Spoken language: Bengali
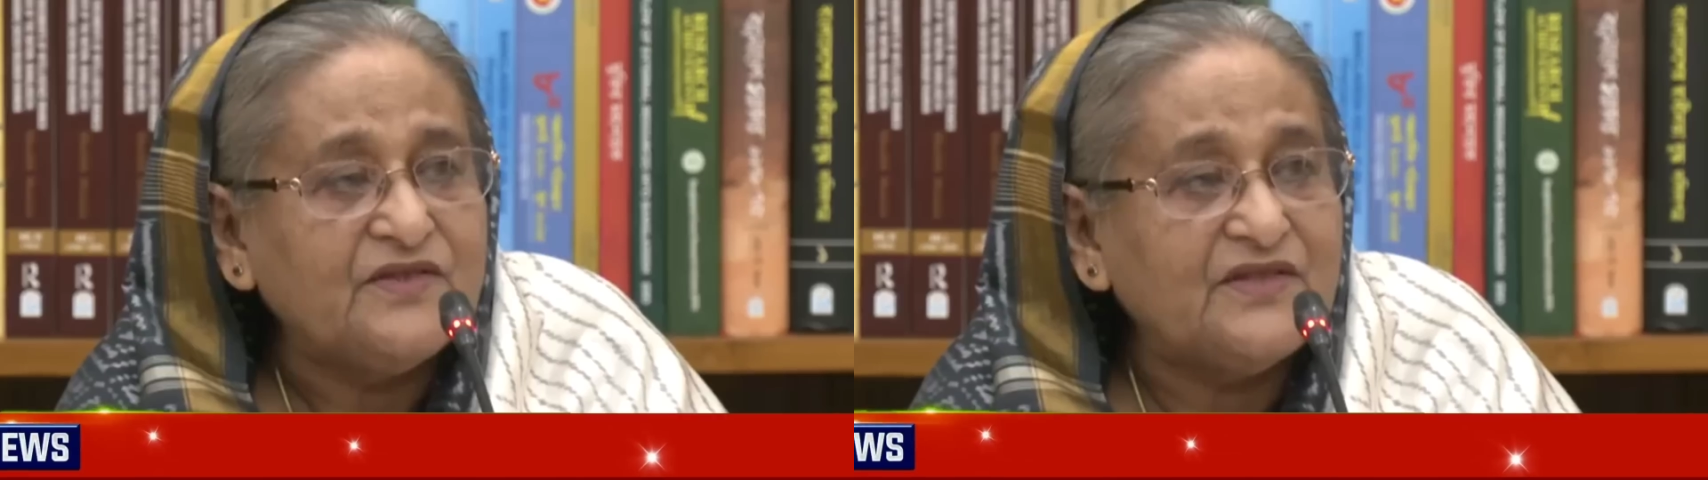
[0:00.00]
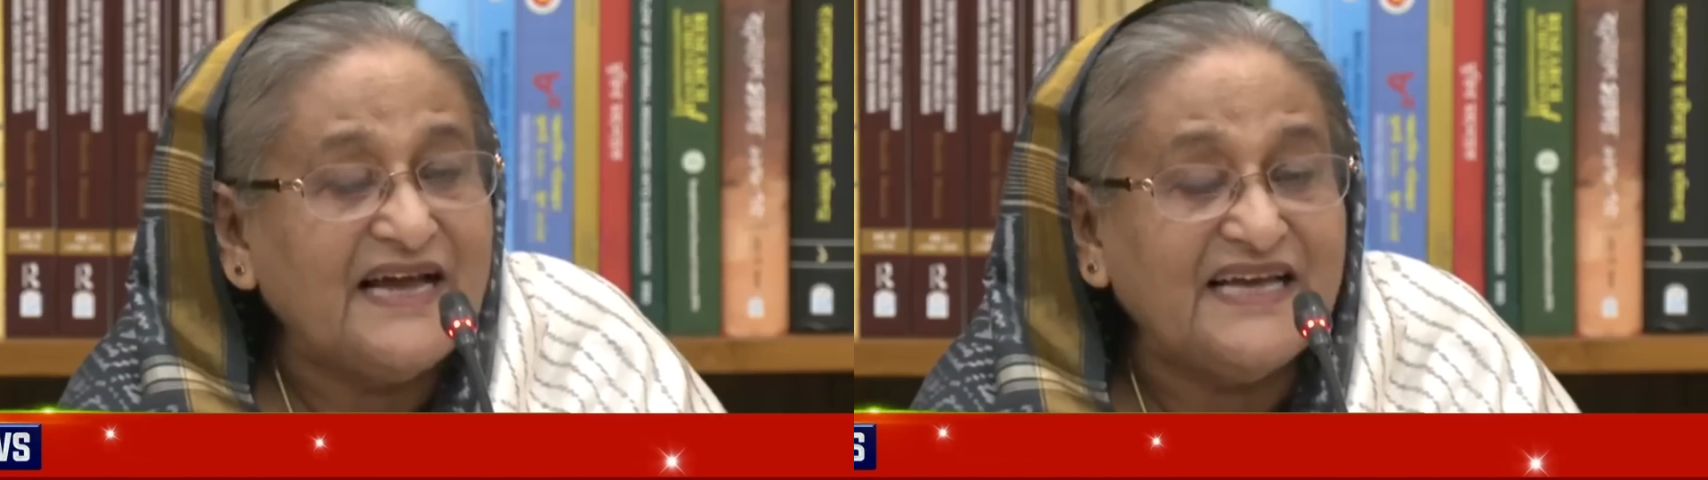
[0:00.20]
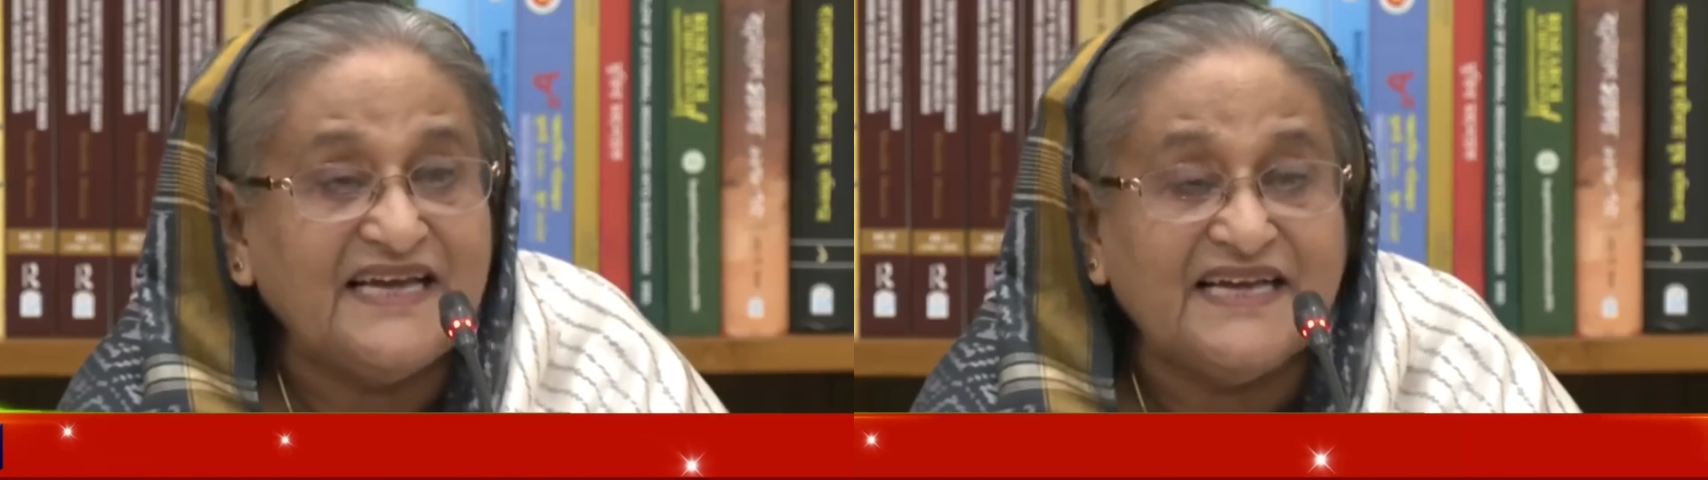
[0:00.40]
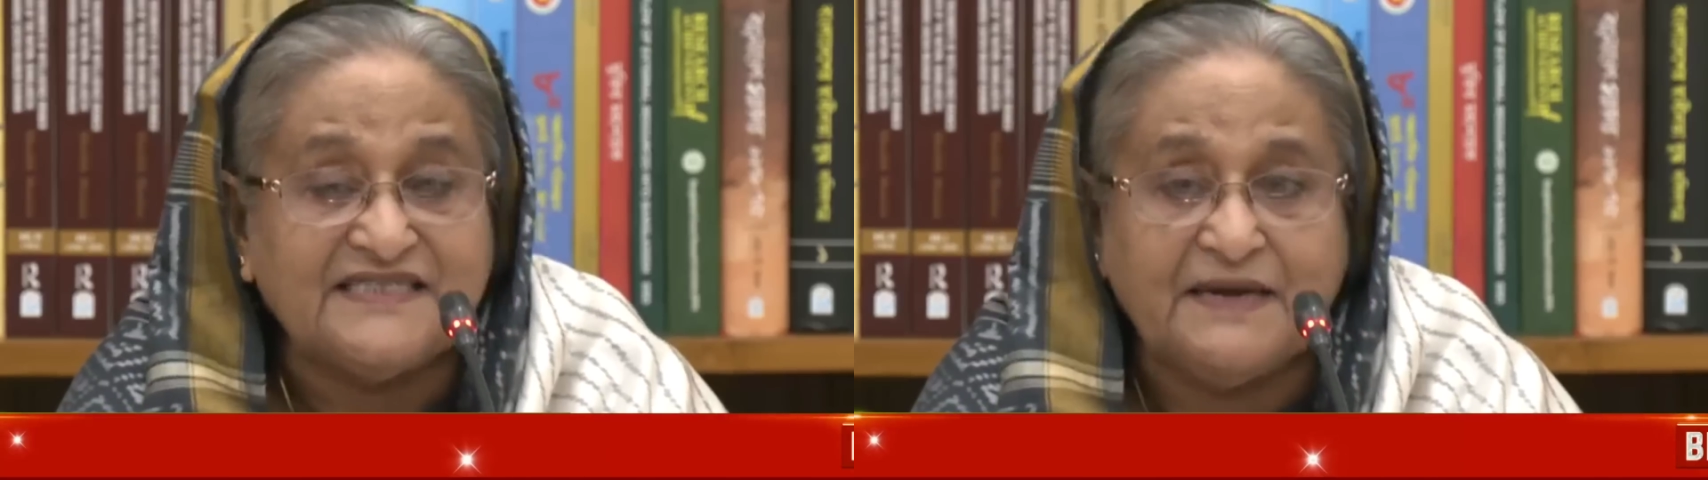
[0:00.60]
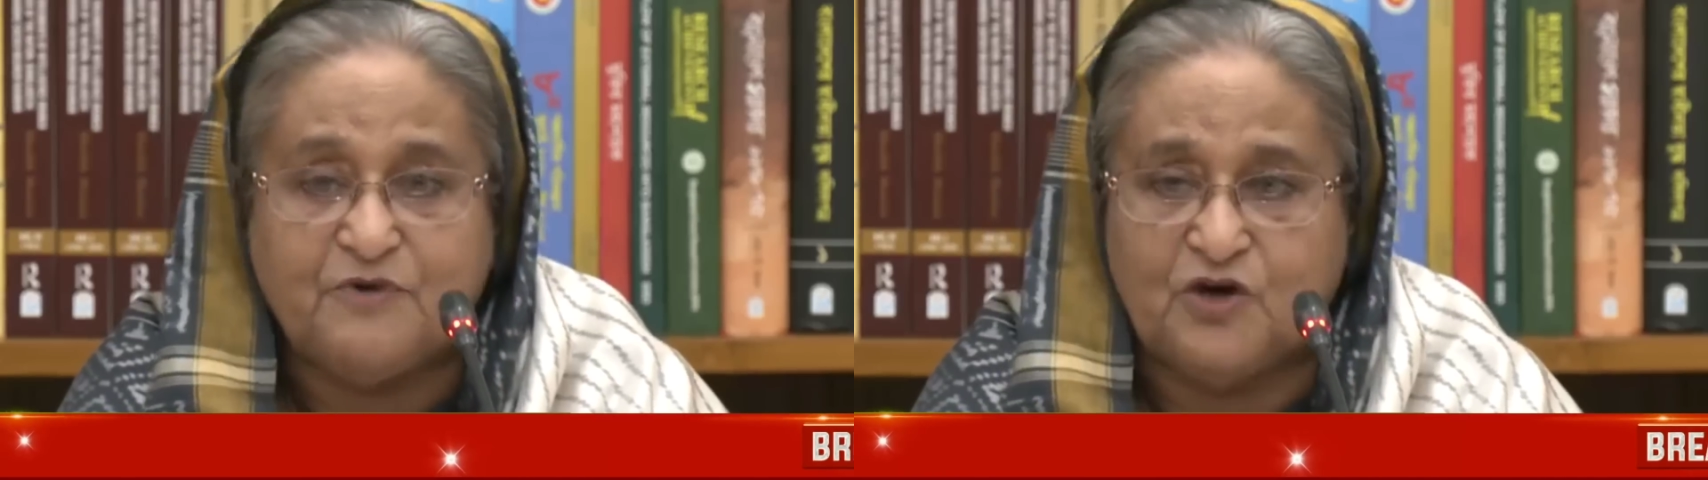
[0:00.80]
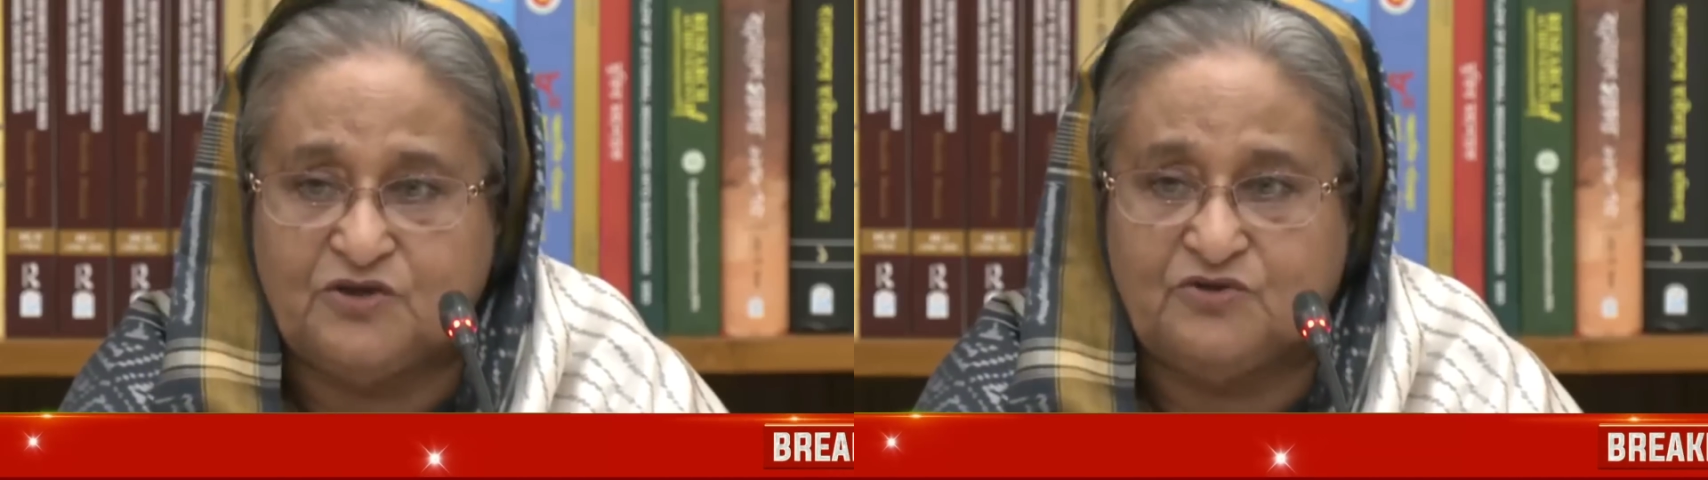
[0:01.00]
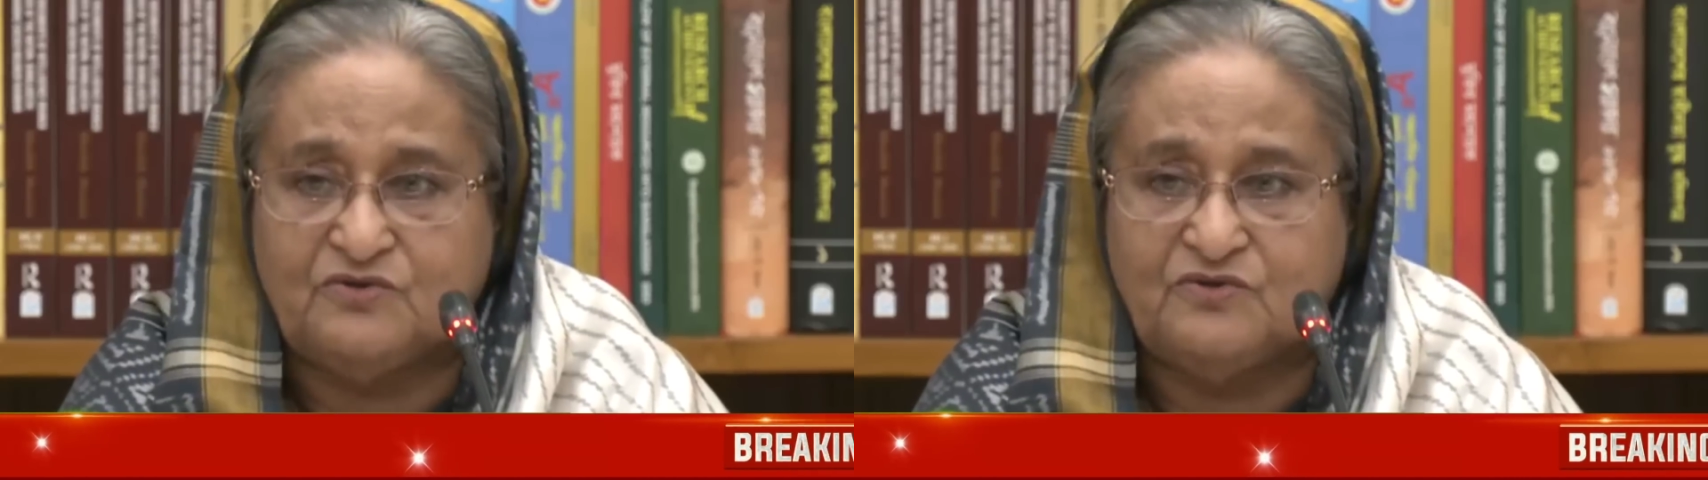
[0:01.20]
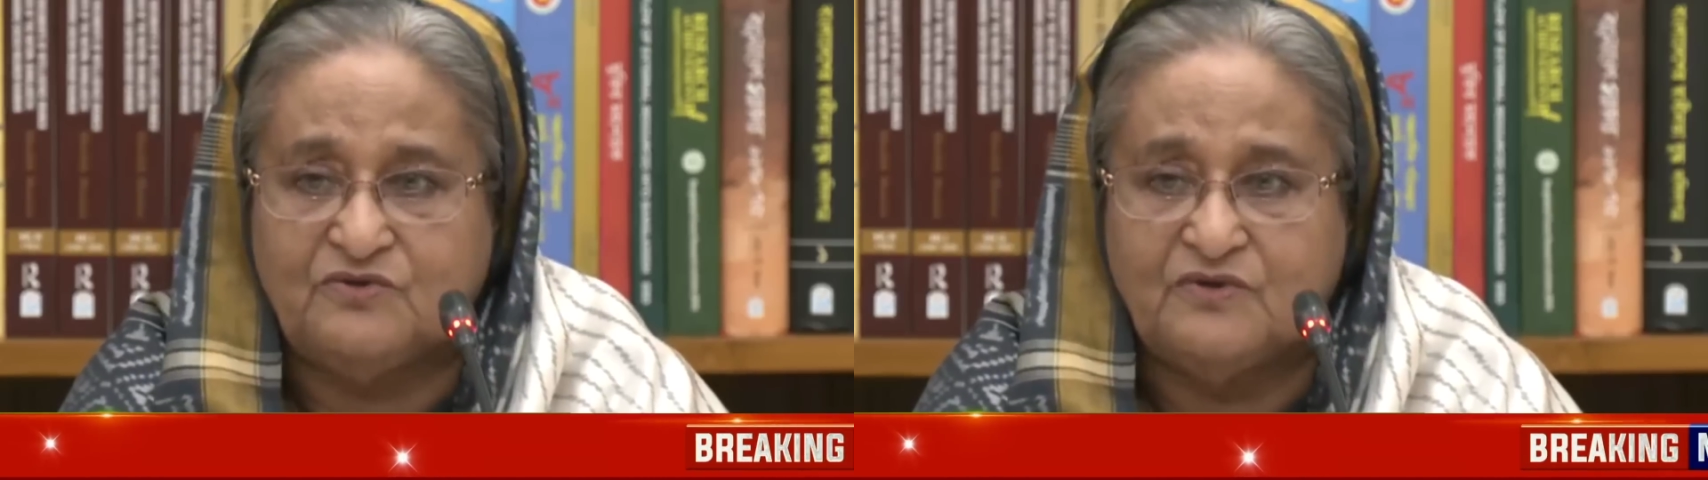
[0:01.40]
তাকে কিডন্যাপ করার জন্য